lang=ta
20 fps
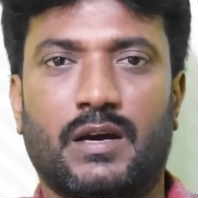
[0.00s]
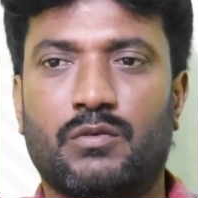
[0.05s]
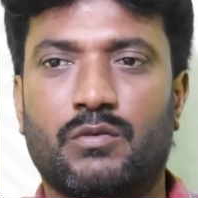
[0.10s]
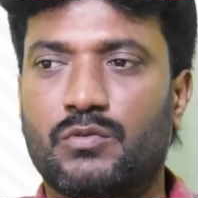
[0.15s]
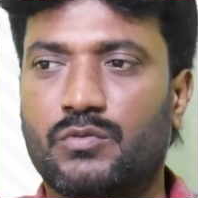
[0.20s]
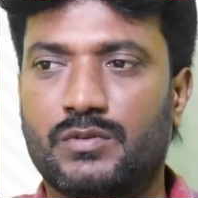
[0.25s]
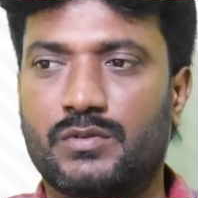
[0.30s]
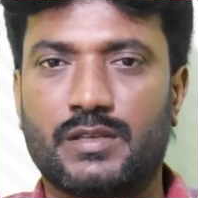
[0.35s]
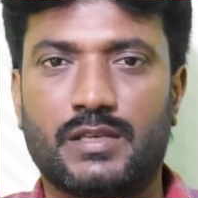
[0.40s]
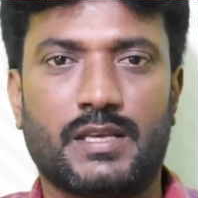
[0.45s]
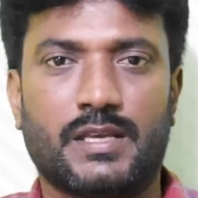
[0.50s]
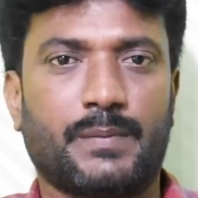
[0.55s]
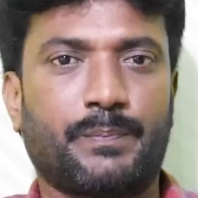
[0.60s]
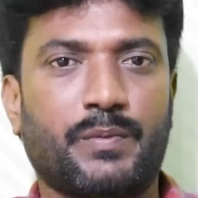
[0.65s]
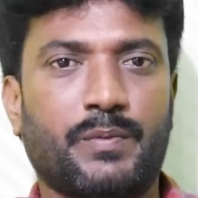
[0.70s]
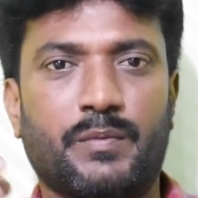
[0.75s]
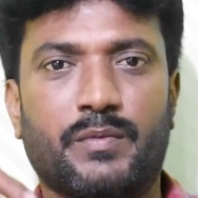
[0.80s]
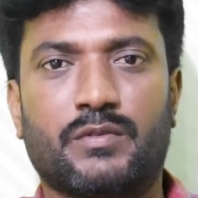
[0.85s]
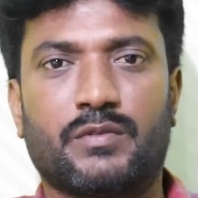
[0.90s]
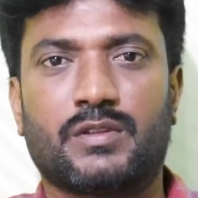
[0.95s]
அவங்க வந்து
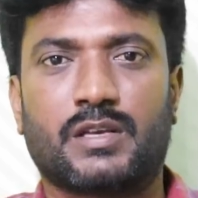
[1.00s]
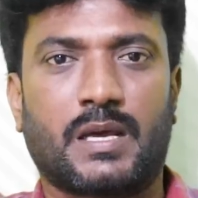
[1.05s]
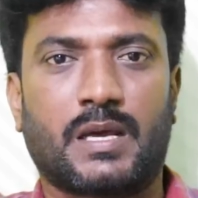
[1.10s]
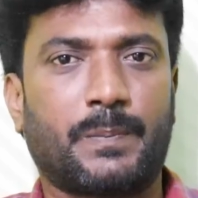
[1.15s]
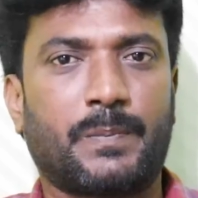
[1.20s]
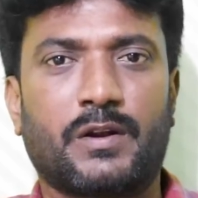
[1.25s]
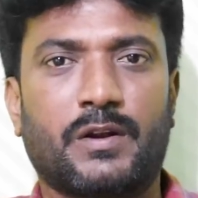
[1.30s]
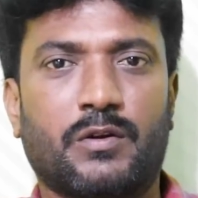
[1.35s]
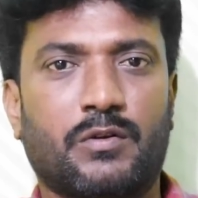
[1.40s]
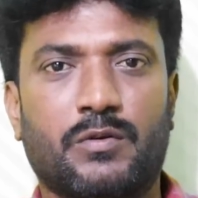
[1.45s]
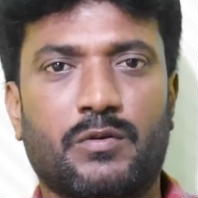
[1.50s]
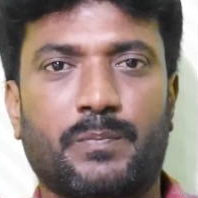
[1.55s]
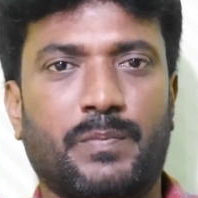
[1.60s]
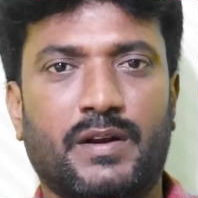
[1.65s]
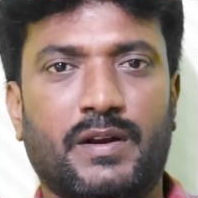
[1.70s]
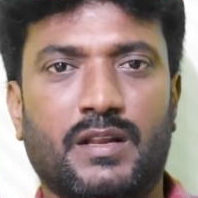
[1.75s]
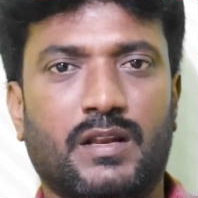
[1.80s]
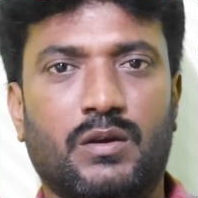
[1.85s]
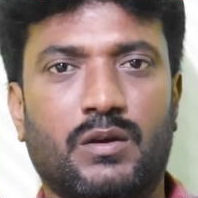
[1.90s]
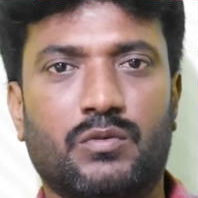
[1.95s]
எப்போவுமே வந்து கற்பனை கூட
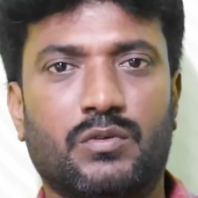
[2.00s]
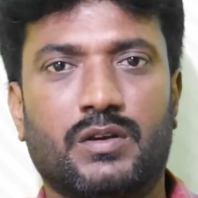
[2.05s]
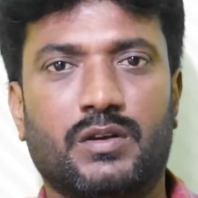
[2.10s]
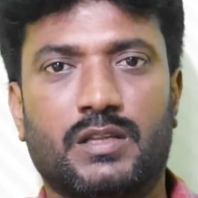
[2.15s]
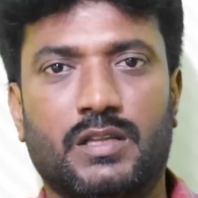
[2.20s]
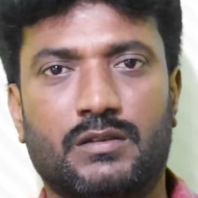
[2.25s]
பண்ணலை அவங்க